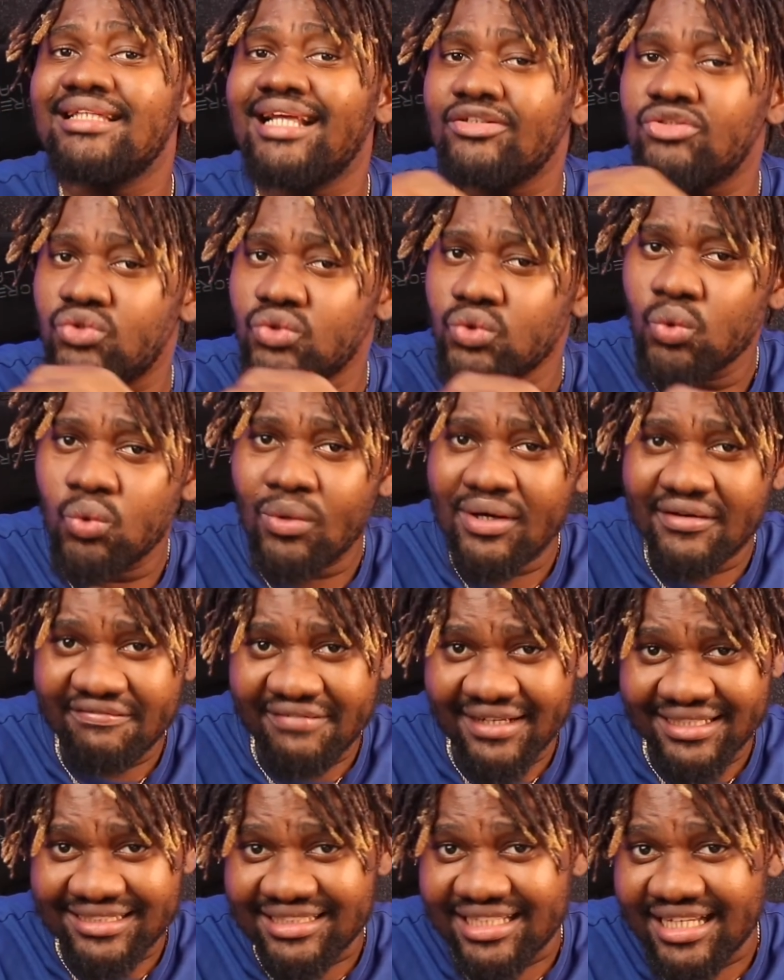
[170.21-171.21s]
na sua
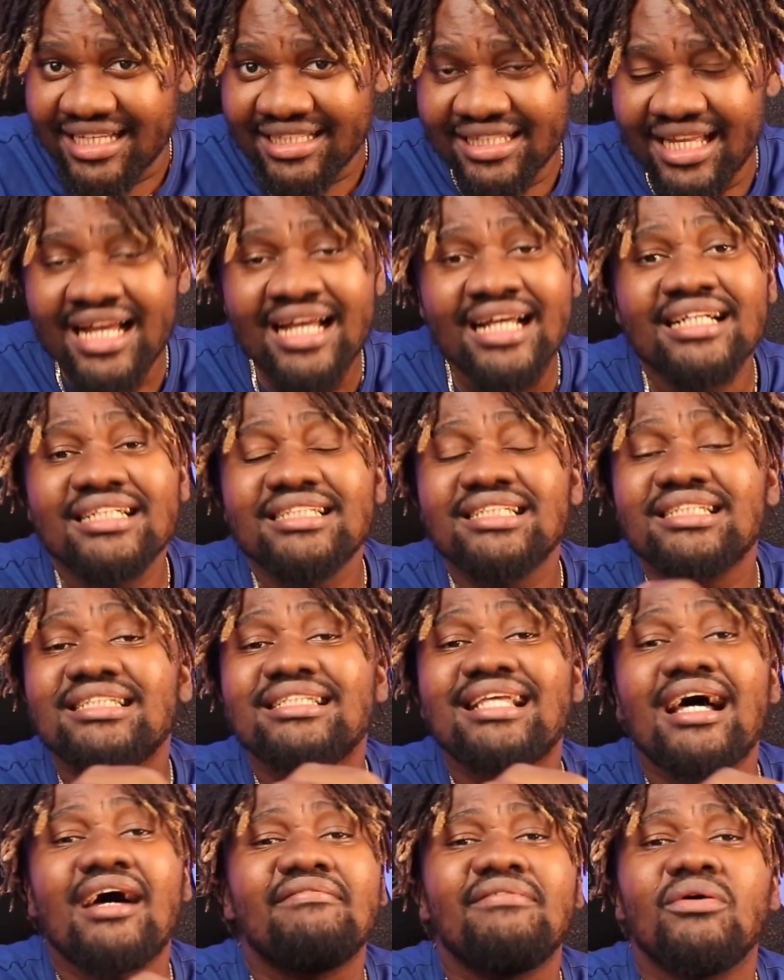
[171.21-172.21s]
fazenda
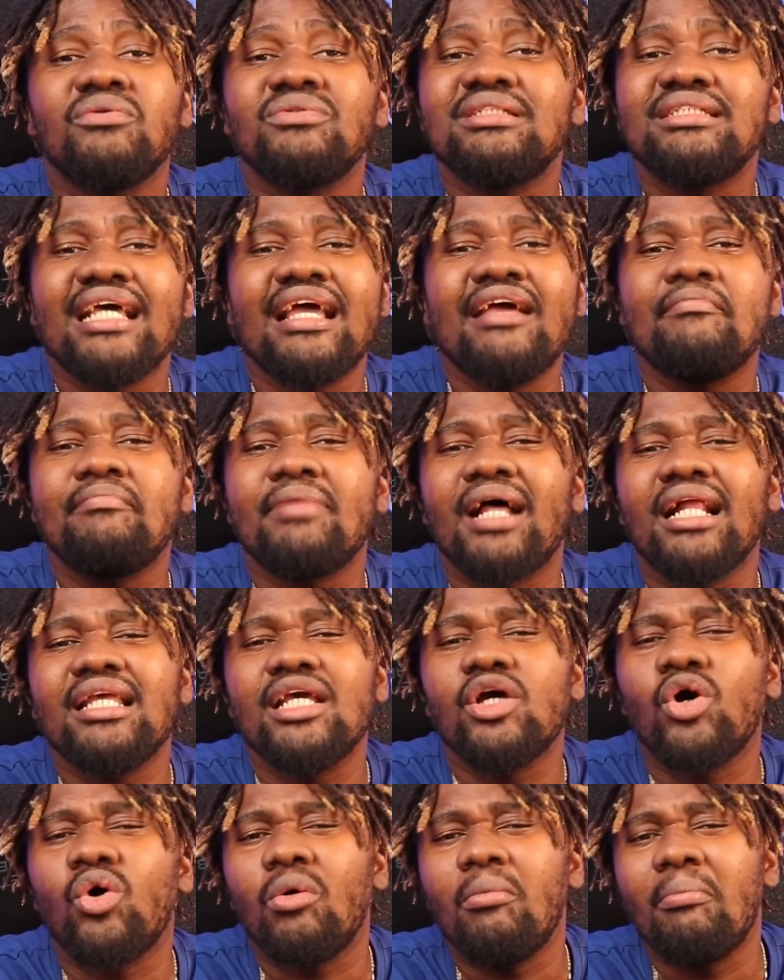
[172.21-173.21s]
estavam sempre
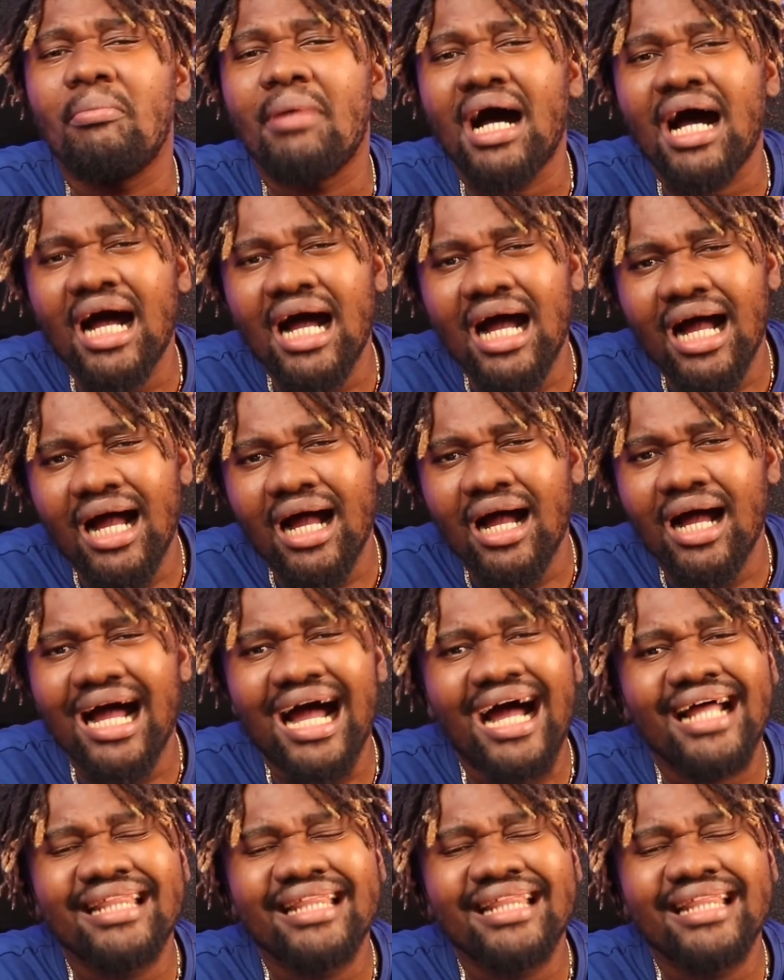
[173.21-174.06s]
ali roubar,